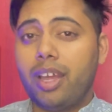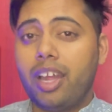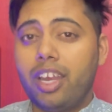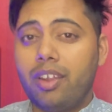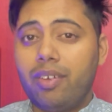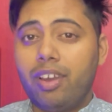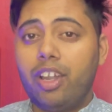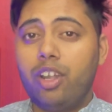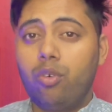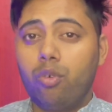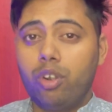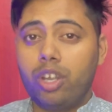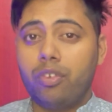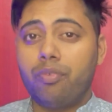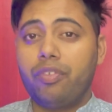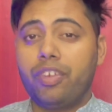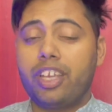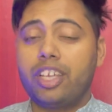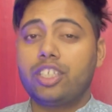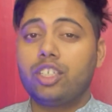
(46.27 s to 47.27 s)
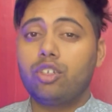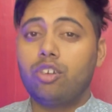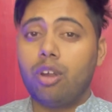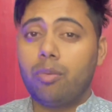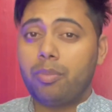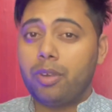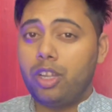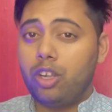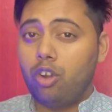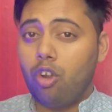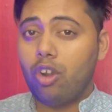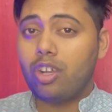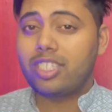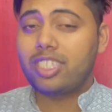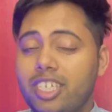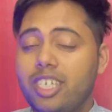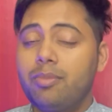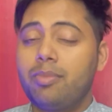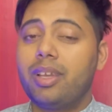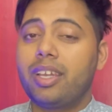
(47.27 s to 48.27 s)
पे आने वाले नोटिफिकेशन को अपनी लॉक
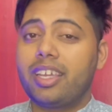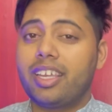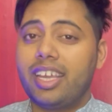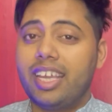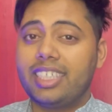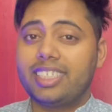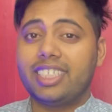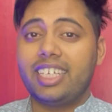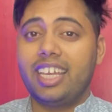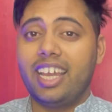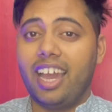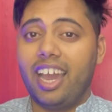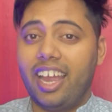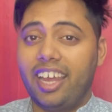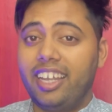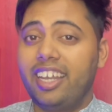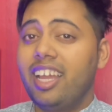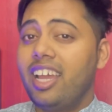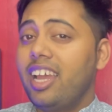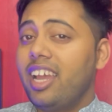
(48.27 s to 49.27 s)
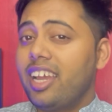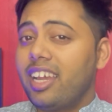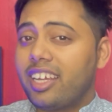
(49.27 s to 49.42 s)
स्क्रीन पे कैसे हाइड